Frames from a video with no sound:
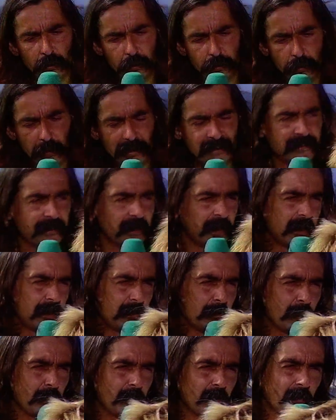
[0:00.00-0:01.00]
aux
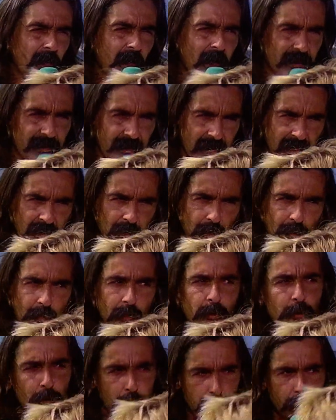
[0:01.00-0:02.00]
USA en
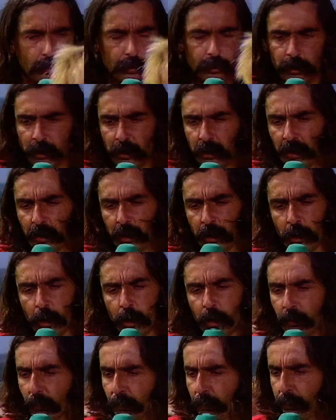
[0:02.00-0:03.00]
sélection de fourrure
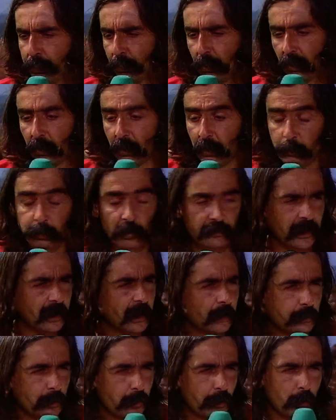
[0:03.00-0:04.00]
pour, euh, pour faire
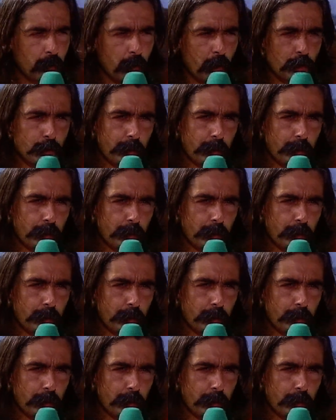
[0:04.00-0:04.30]
de la fourrure. Bon,